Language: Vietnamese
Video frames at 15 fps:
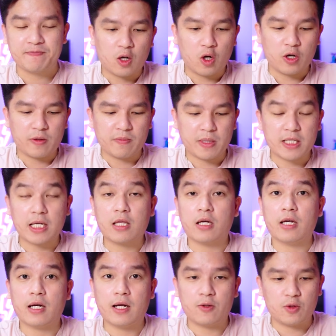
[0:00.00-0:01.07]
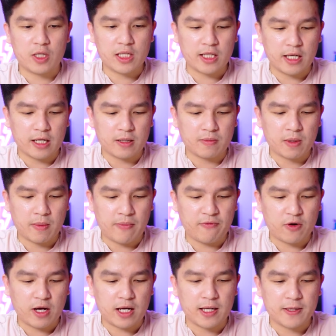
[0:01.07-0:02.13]
rồi mình sẽ thực hiện lệnh chuyển tiền mình bấm
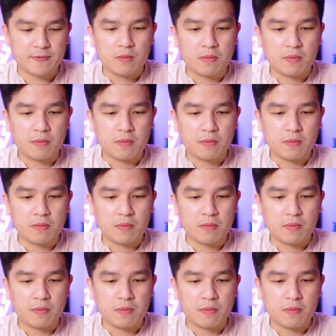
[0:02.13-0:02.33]
vào đây